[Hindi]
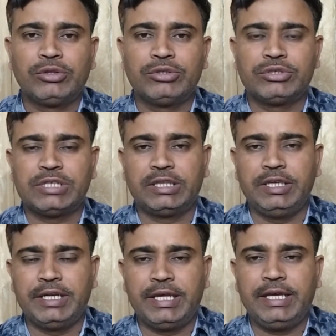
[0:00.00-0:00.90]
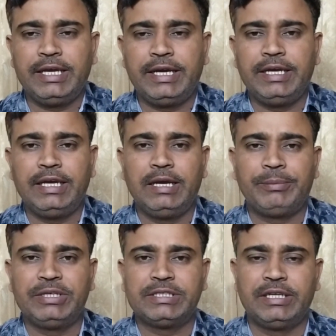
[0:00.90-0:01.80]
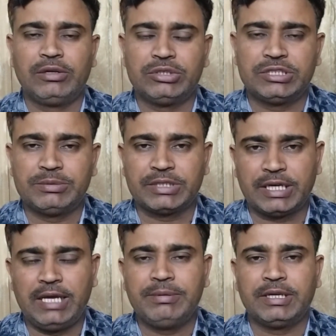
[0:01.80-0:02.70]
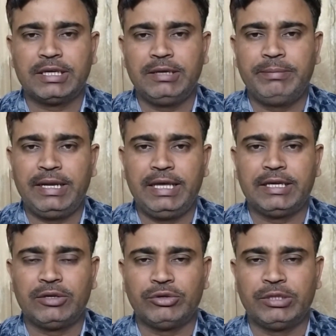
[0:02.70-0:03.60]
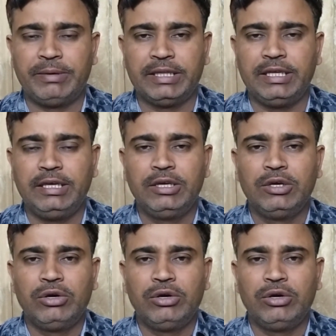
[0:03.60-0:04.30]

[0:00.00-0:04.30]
तो जो साथी नए आए हैं अपने चैनल को सब्सक्राइब करके बेल आइकन को दबा दें